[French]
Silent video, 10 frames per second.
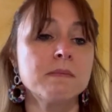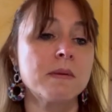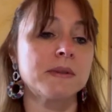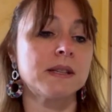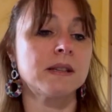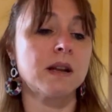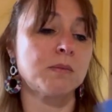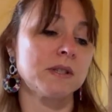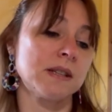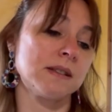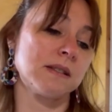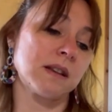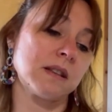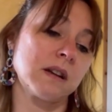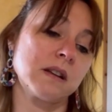même si la moitié, c'est
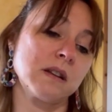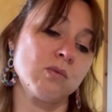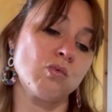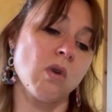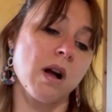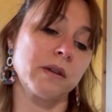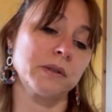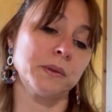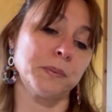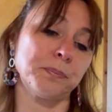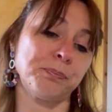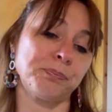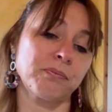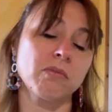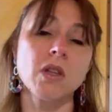en anglais ou en, euh,
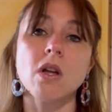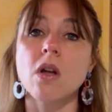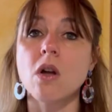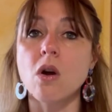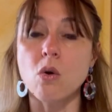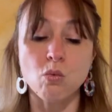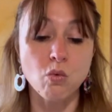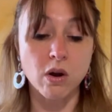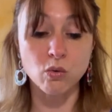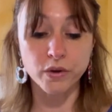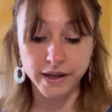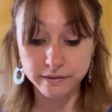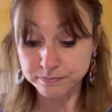ou en coréen.